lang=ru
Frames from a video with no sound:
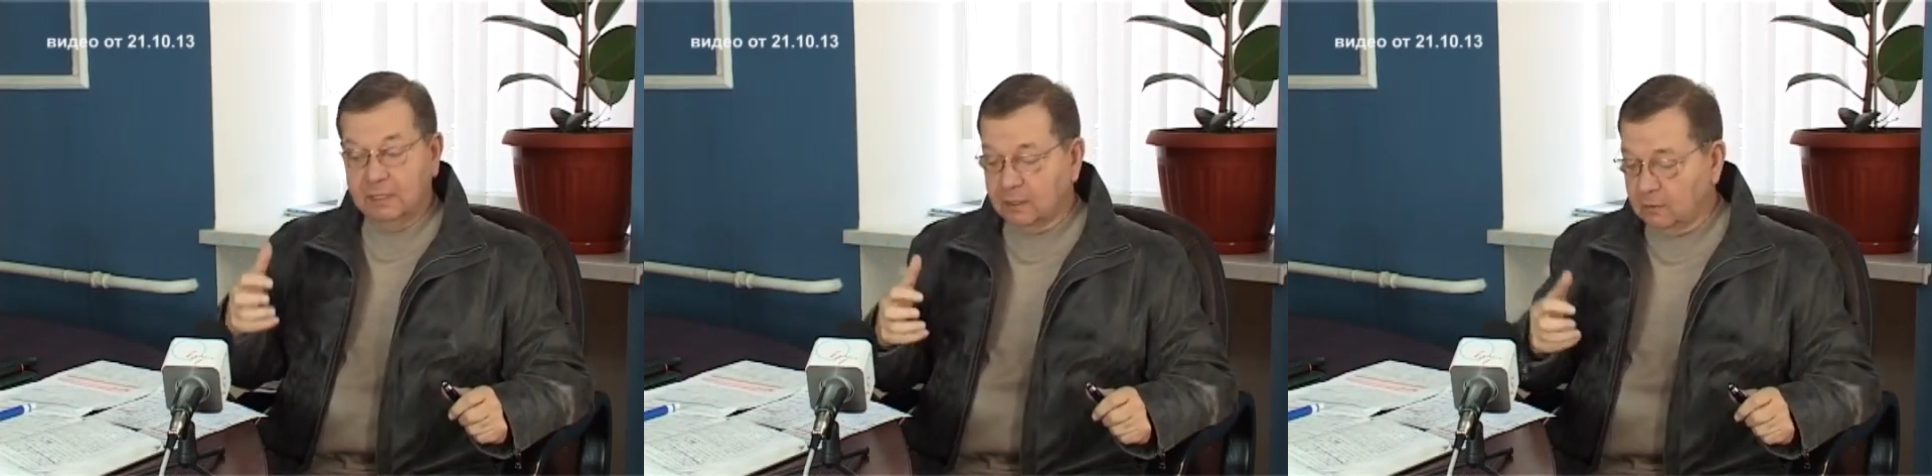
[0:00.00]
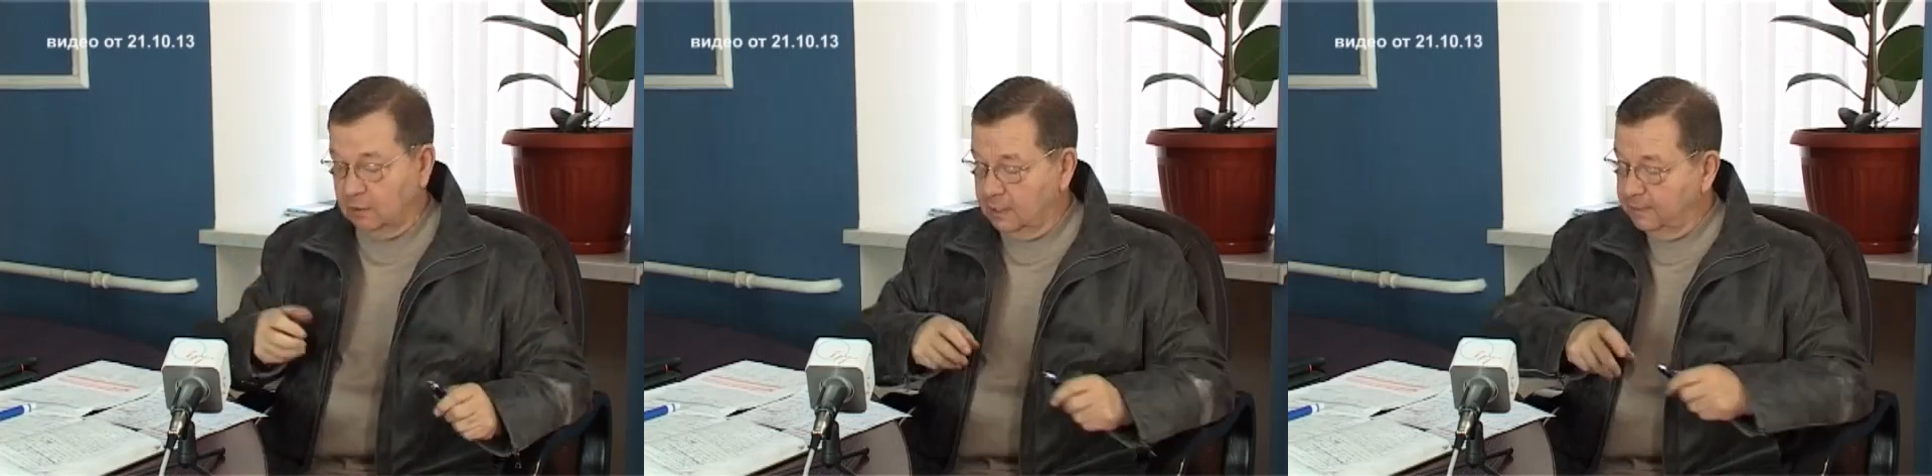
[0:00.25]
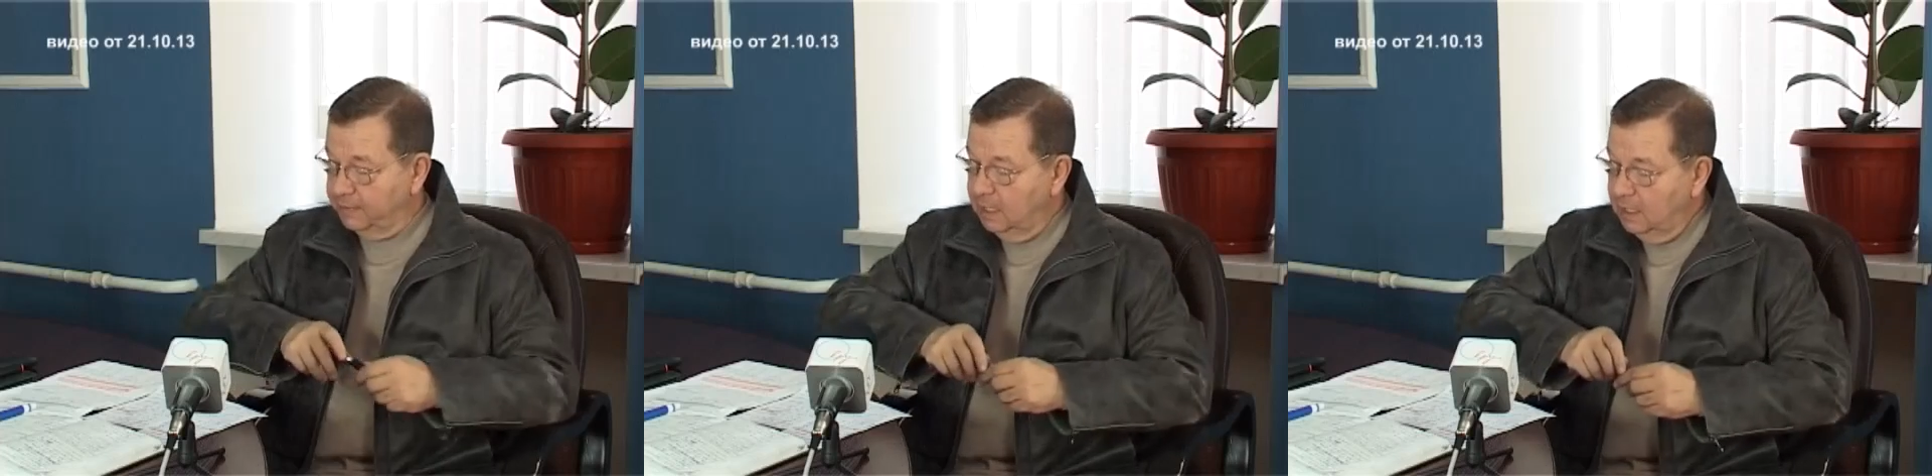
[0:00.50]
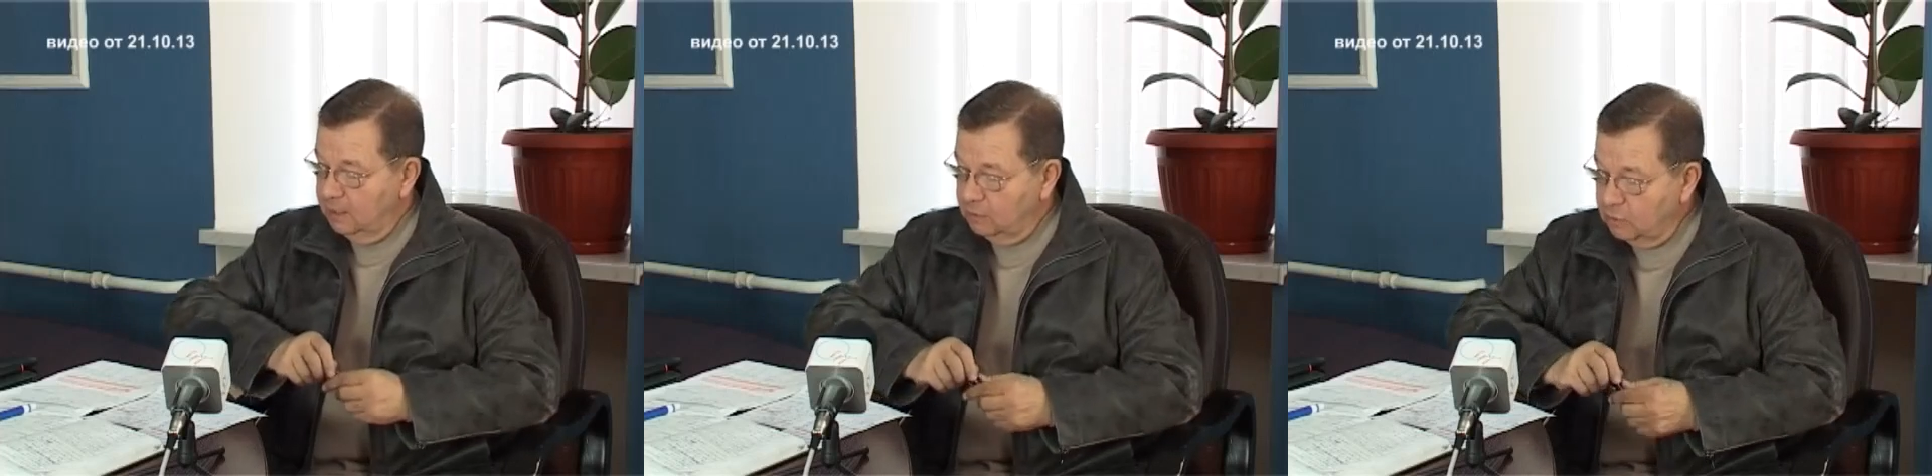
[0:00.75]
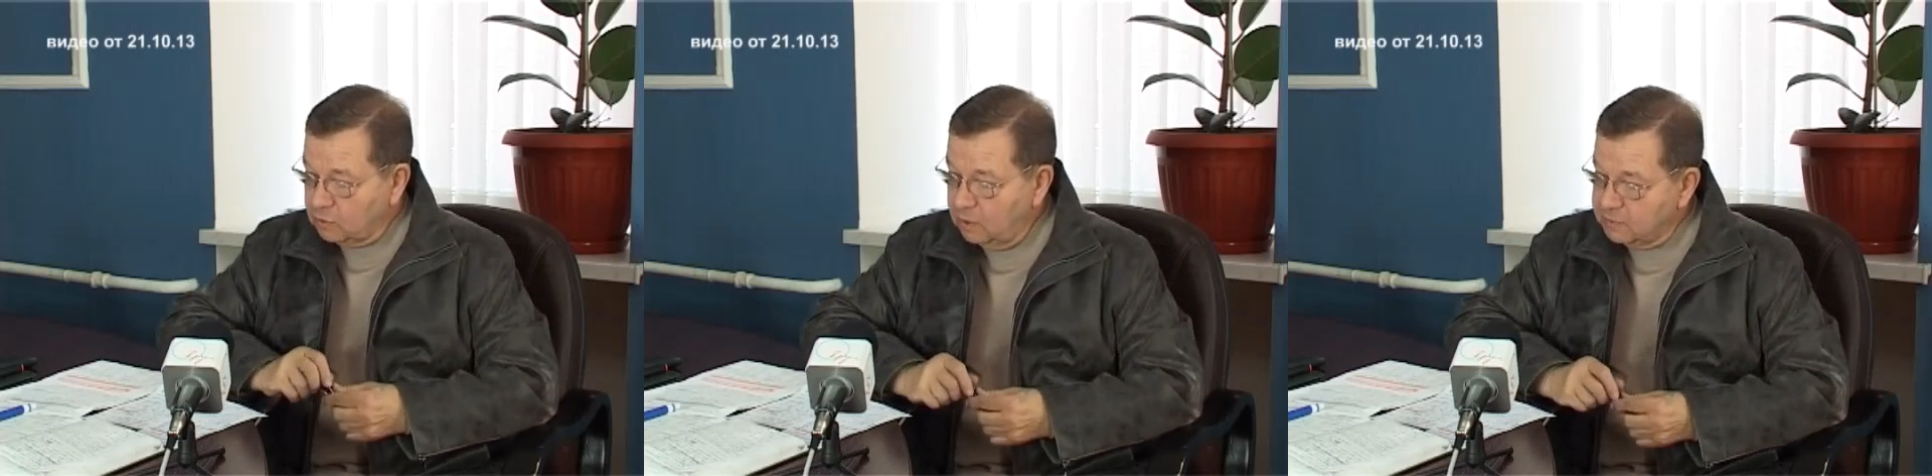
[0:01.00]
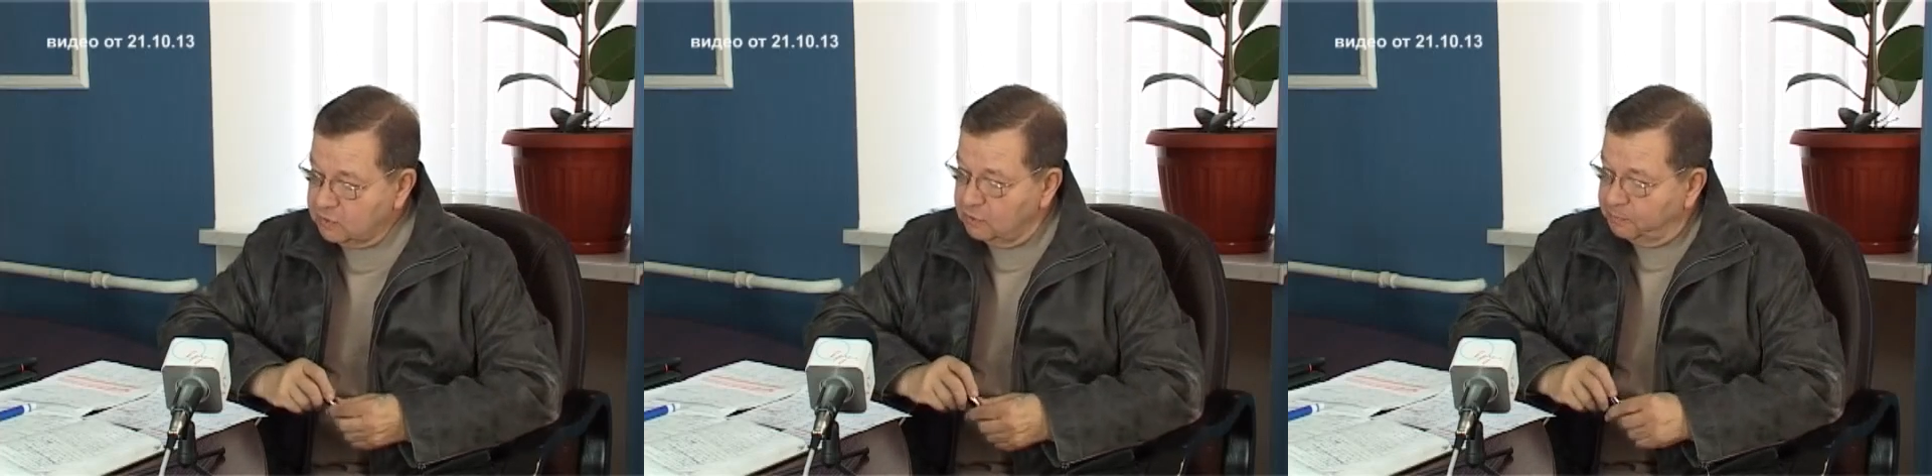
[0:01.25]
такое. Ну и
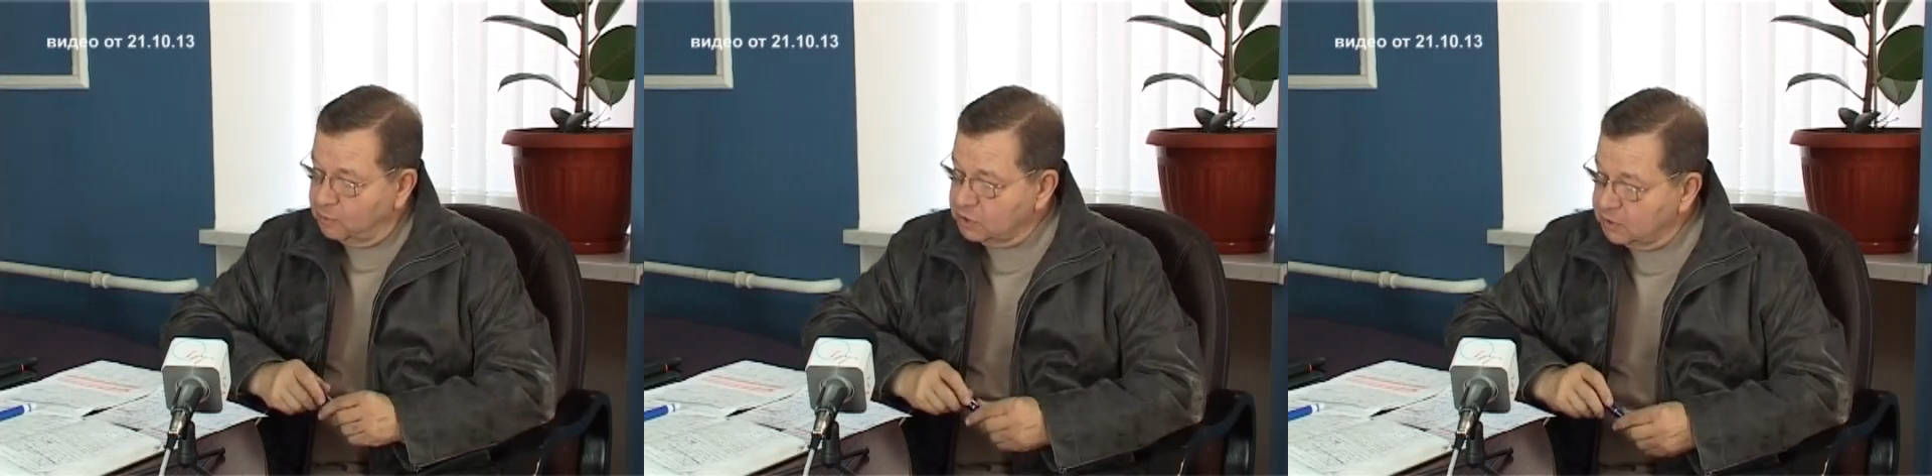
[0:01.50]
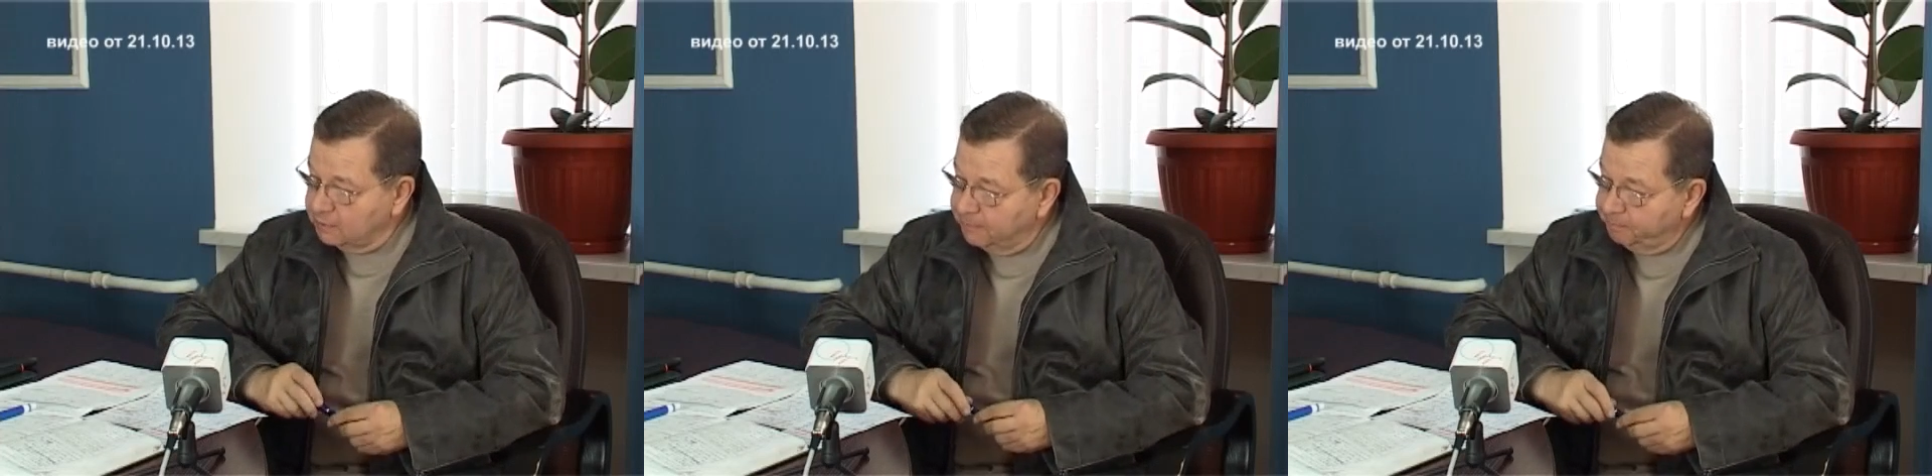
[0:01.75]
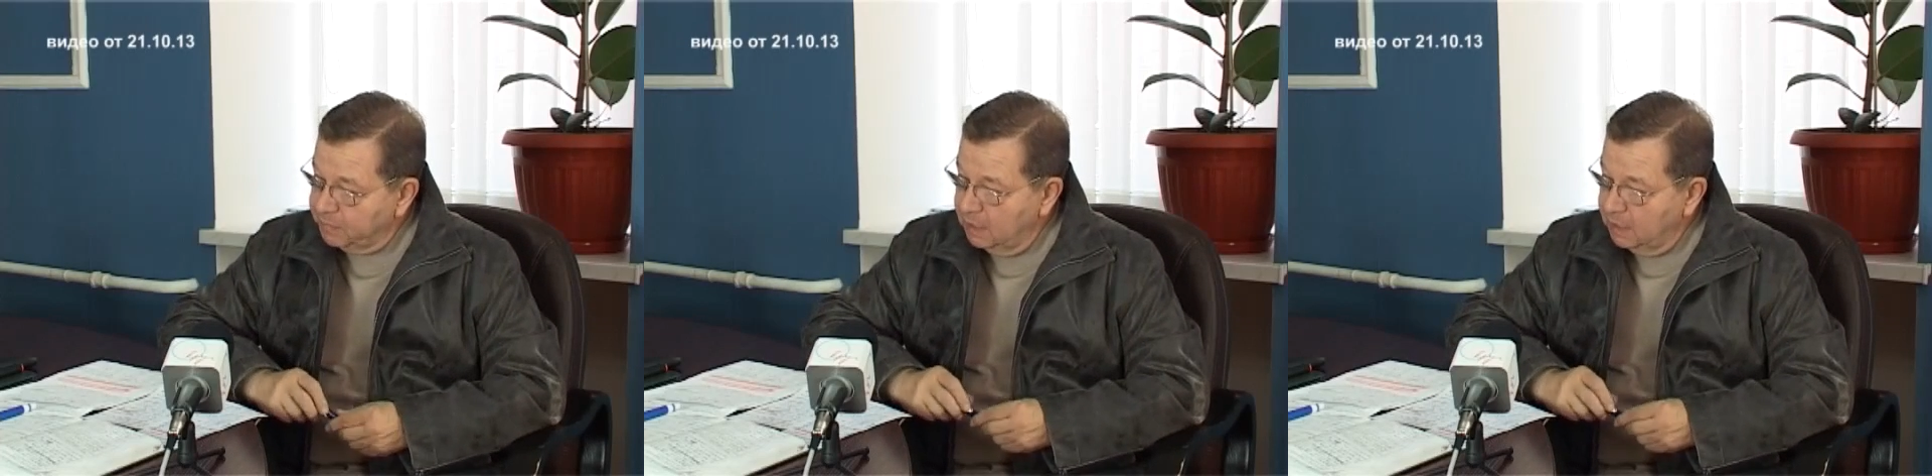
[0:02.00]
кроме всего прочего,